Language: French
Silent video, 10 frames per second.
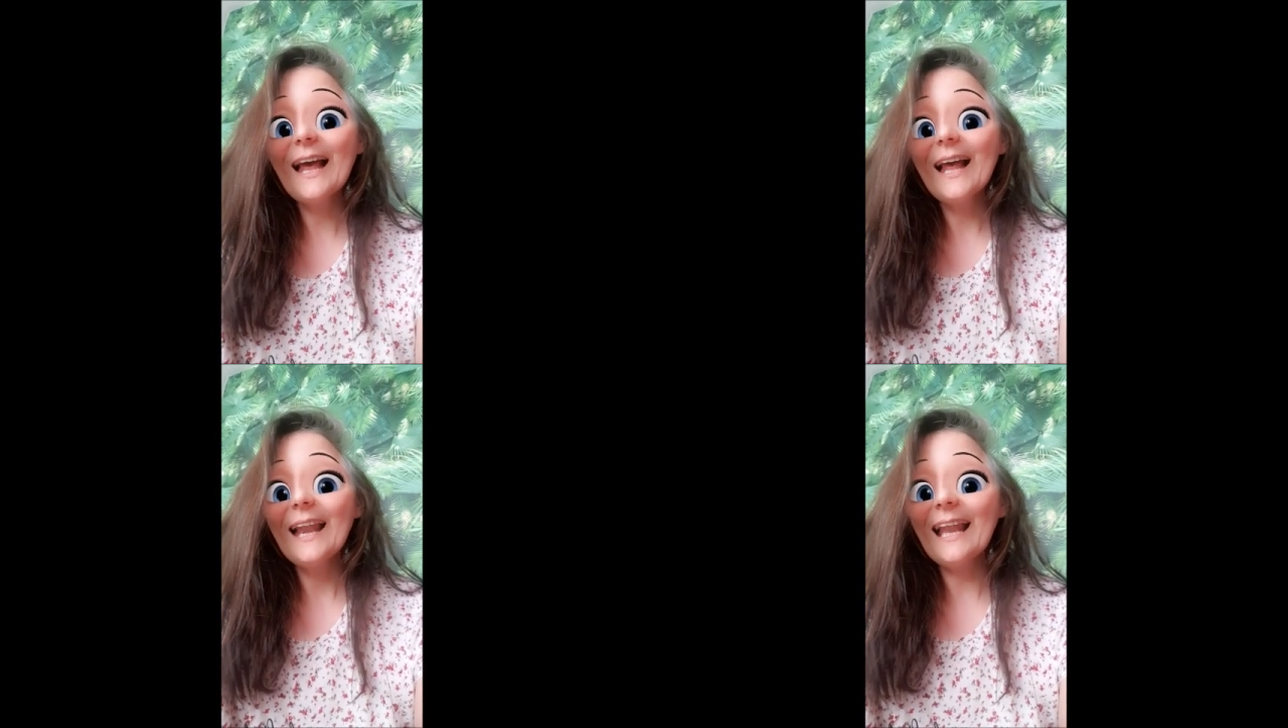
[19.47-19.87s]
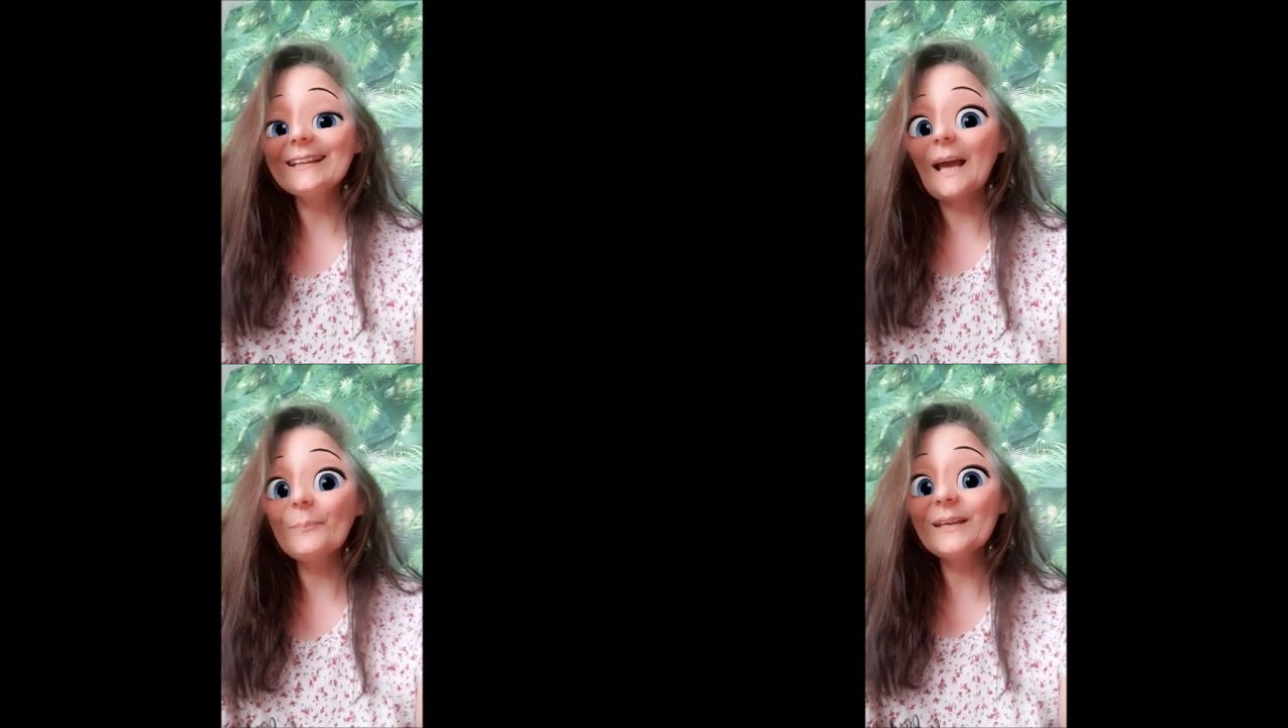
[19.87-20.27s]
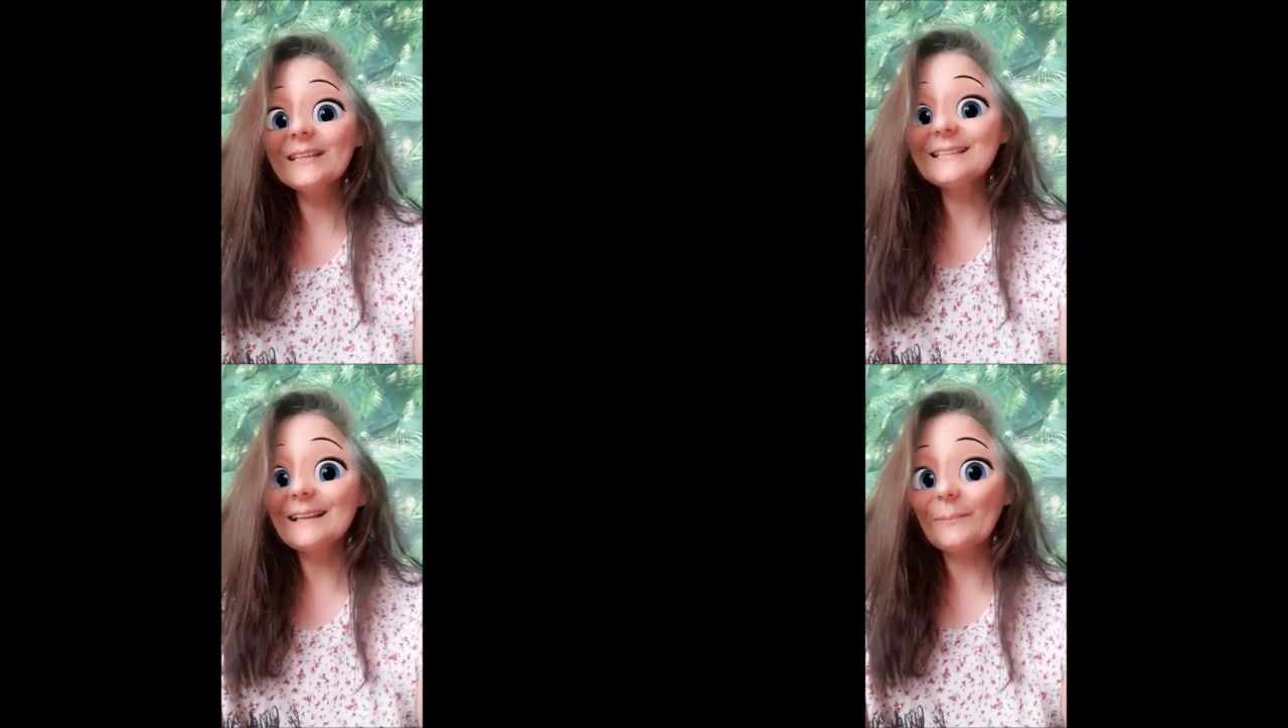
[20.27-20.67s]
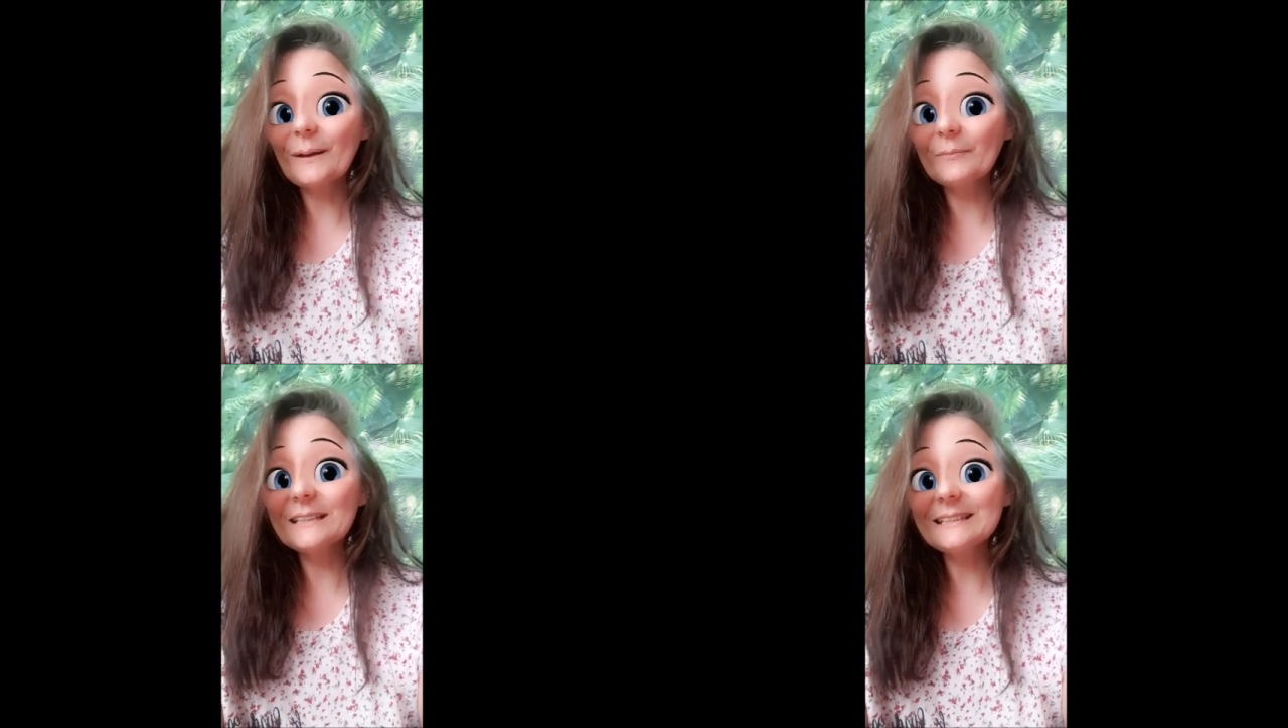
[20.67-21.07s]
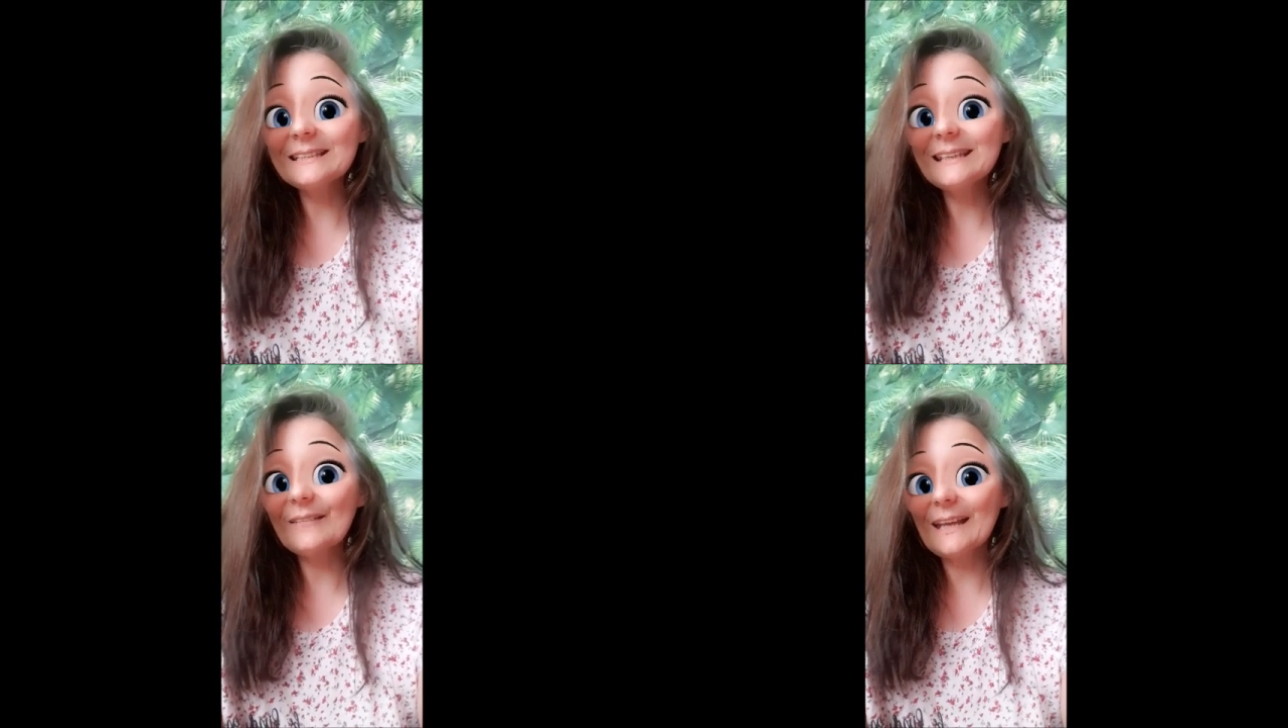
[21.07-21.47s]
l'attraper cet après-midi
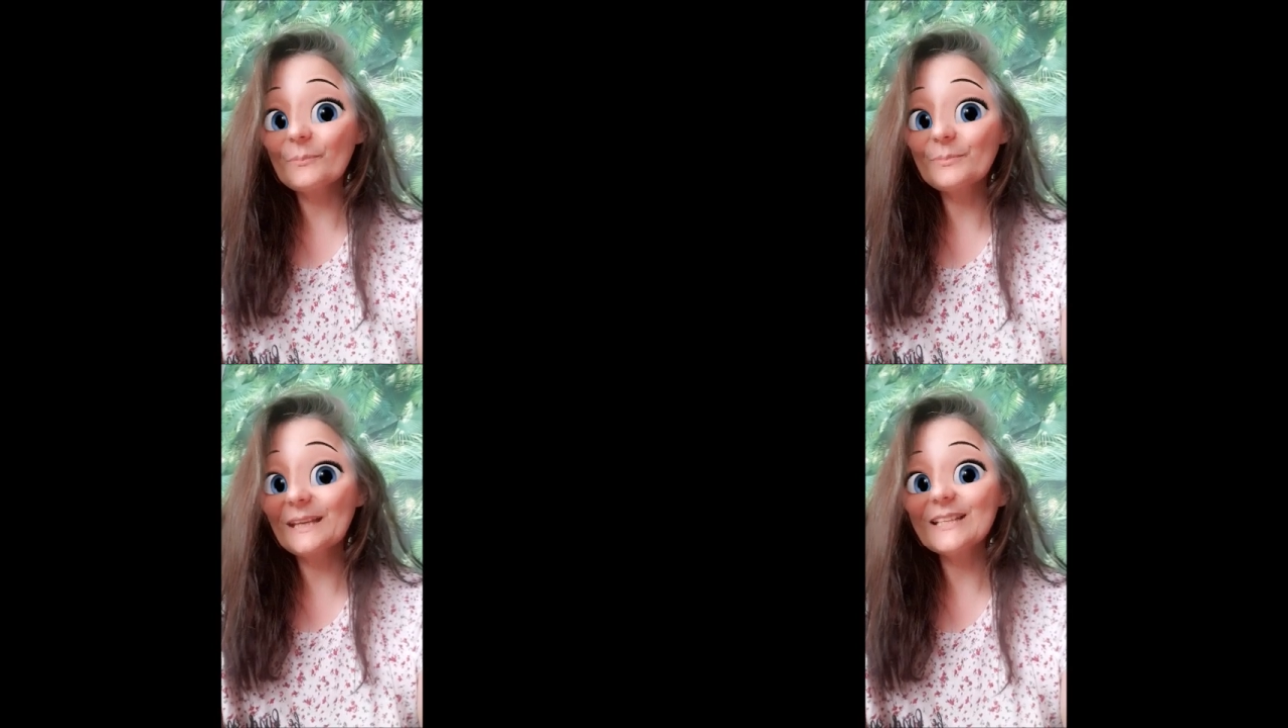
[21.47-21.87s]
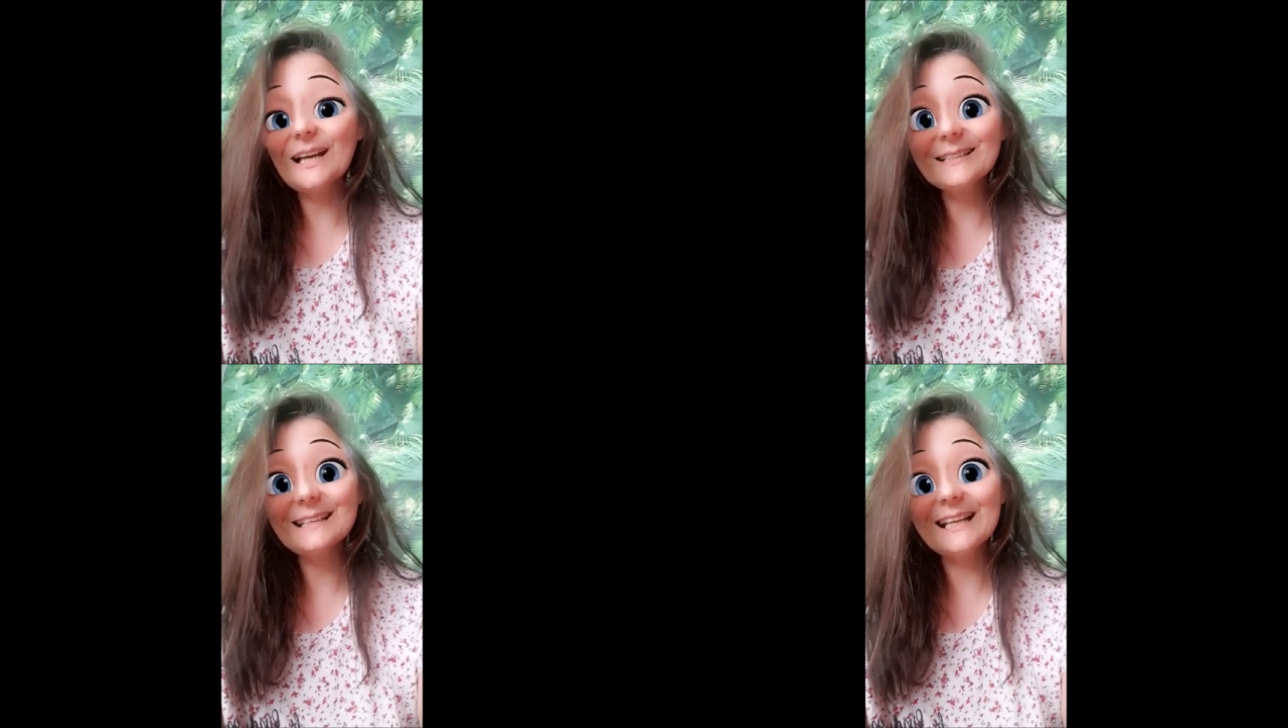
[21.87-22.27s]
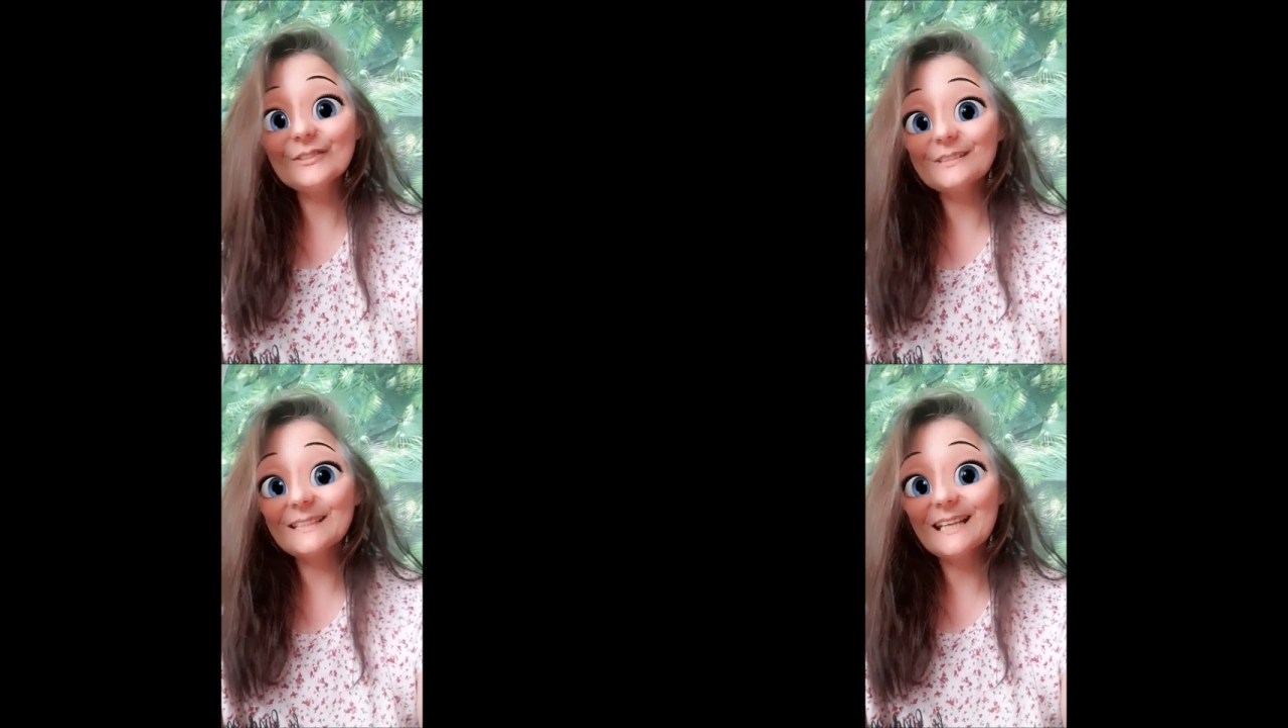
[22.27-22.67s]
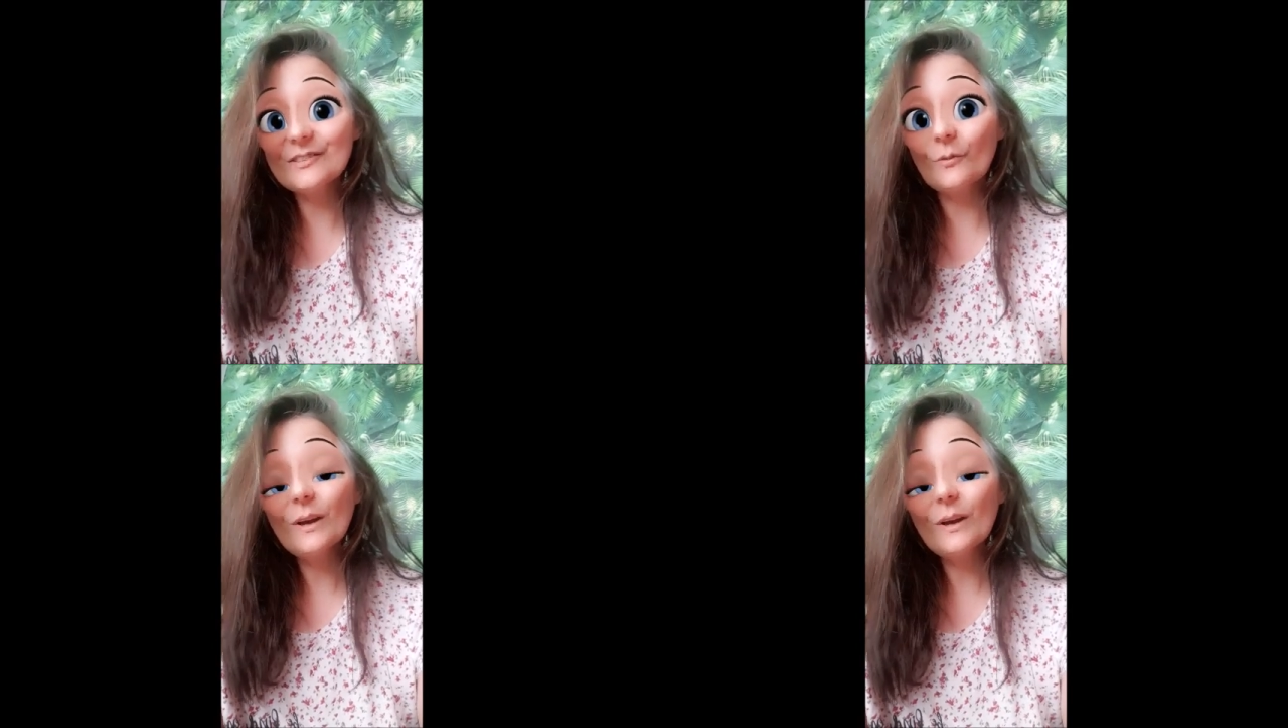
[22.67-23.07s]
avec un piège grâce à l'association.